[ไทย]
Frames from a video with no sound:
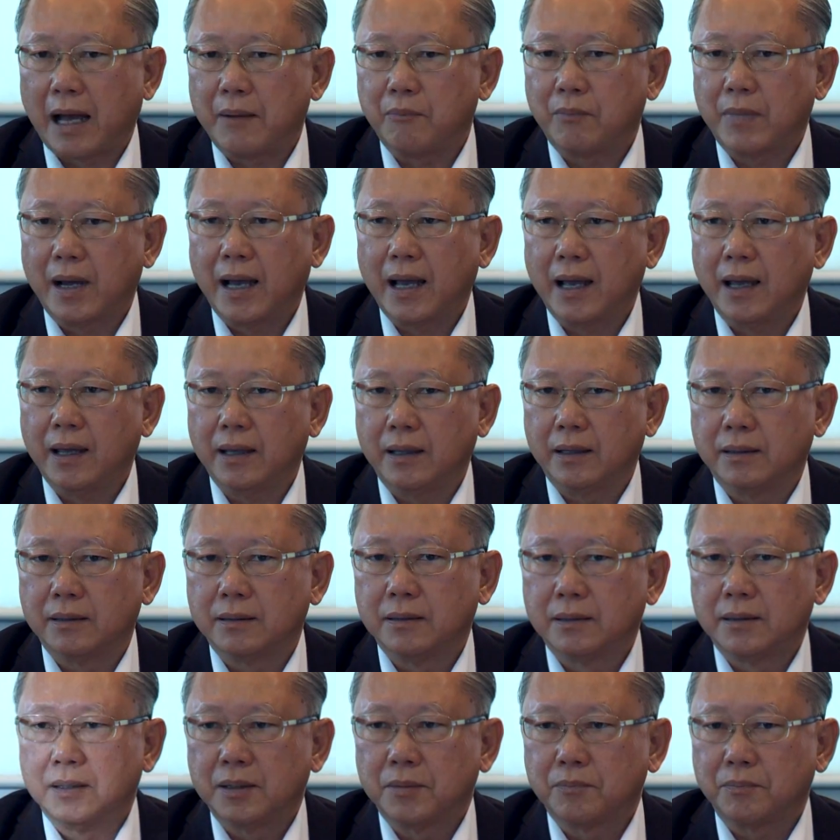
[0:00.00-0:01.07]
องทำให้
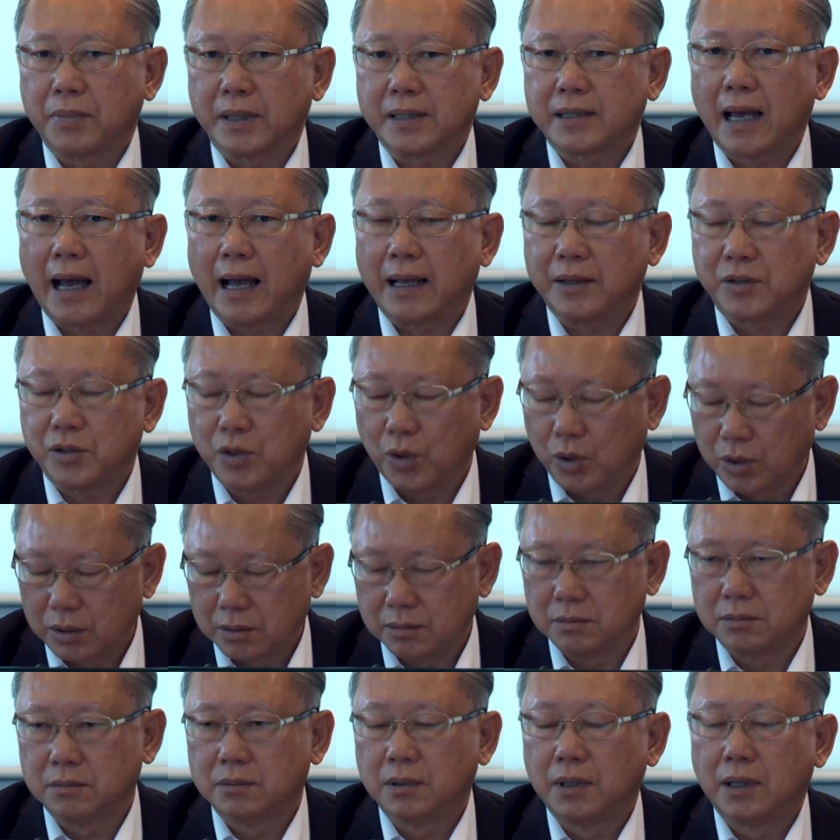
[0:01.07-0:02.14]
ประชาชน
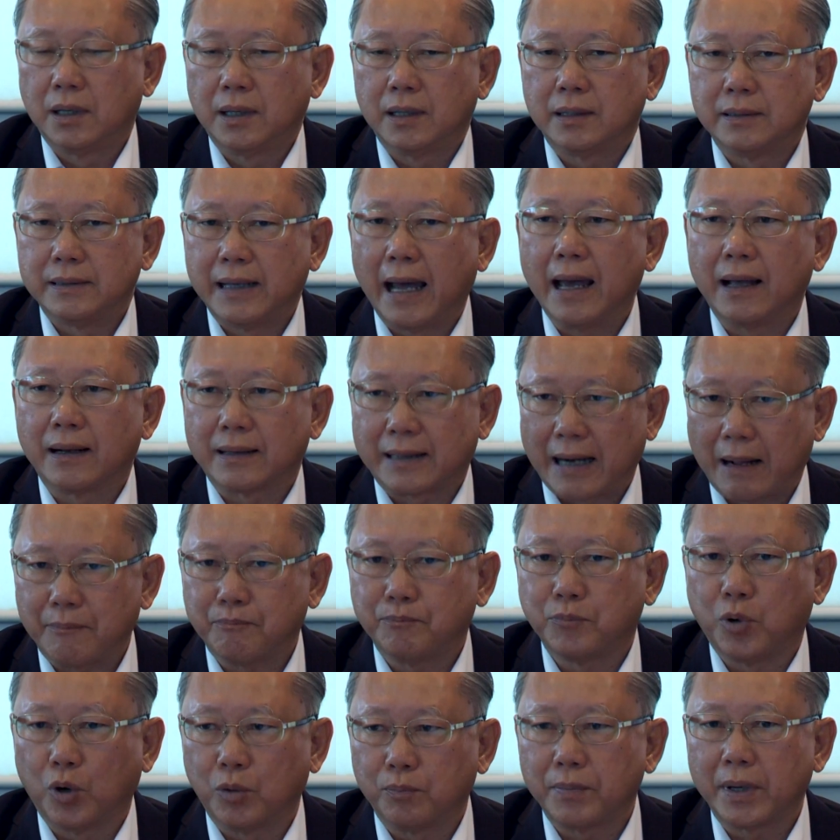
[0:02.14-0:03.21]
ได้รั
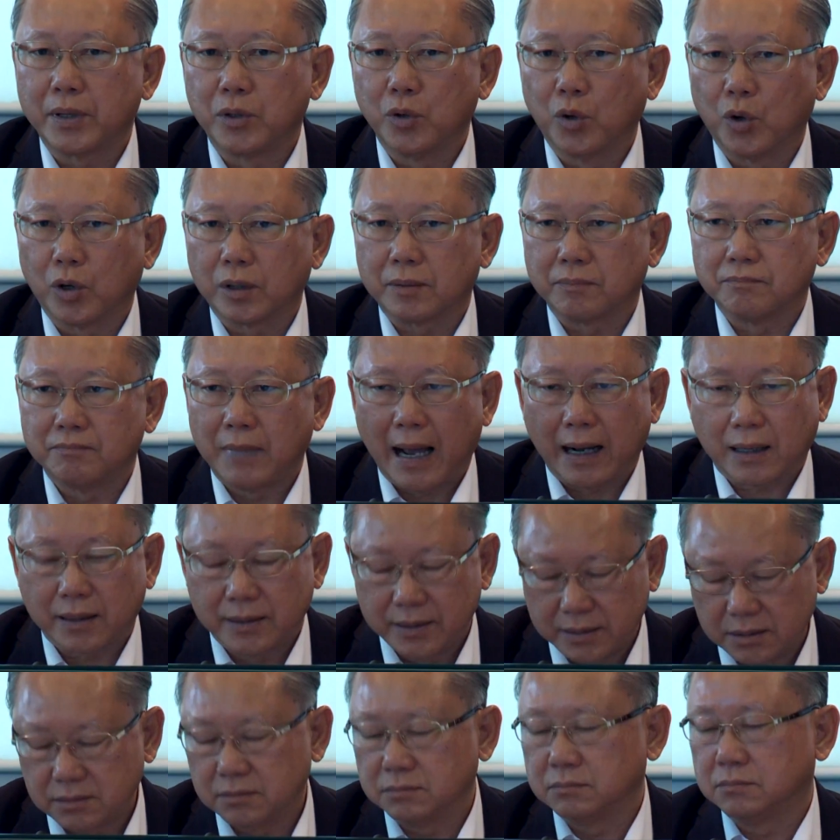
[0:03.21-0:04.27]
บผลประโยชน์มาก
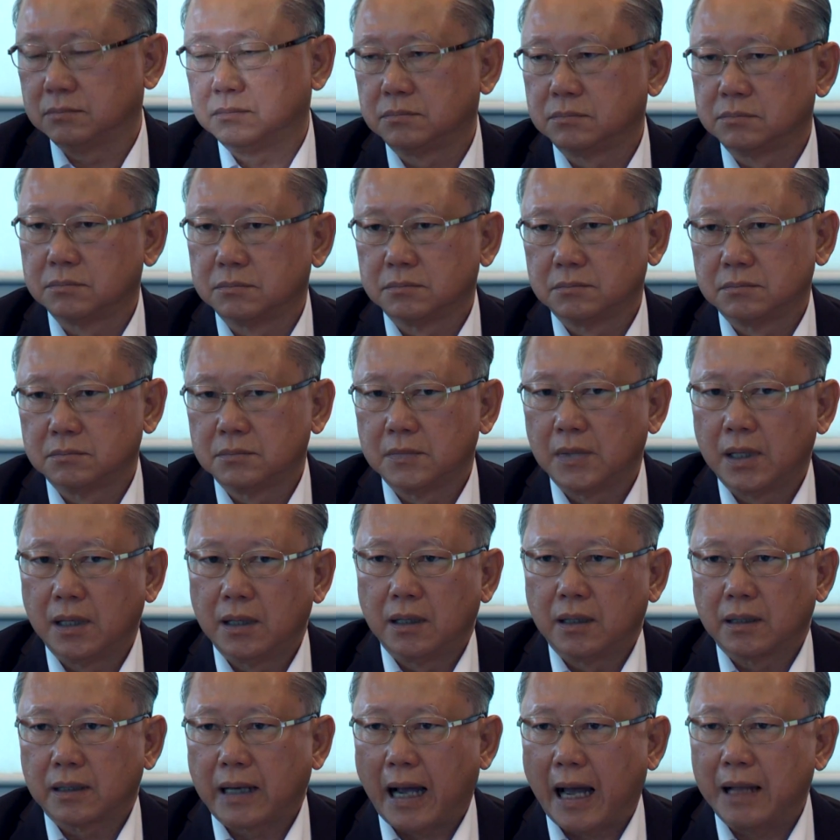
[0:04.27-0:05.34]
ขึ้น
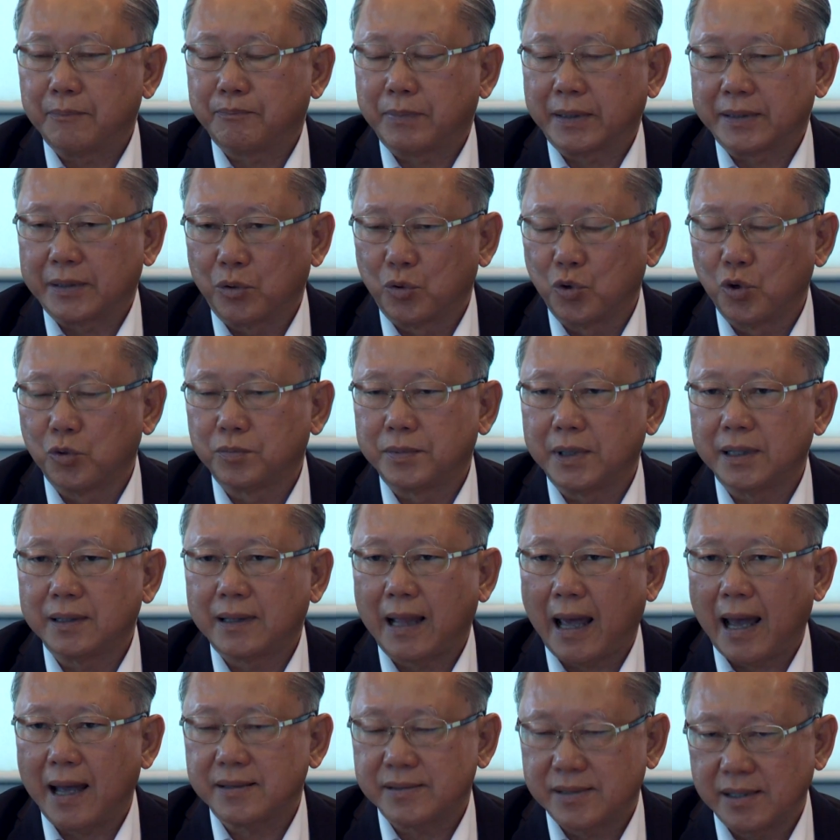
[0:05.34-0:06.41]
การปฏิรูปที่
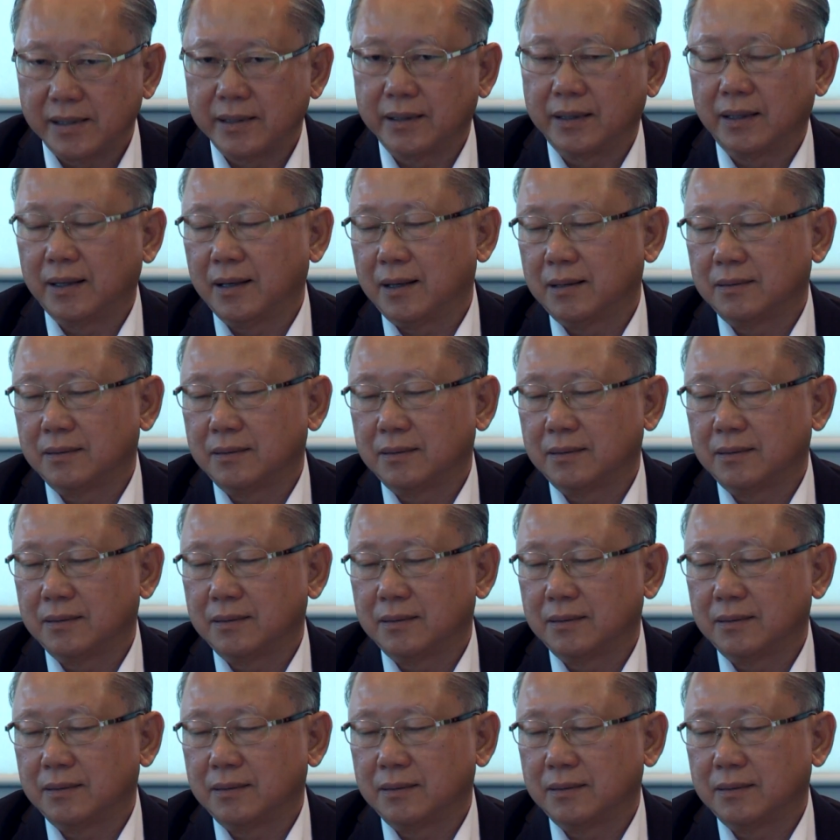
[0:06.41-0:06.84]
แท้จริง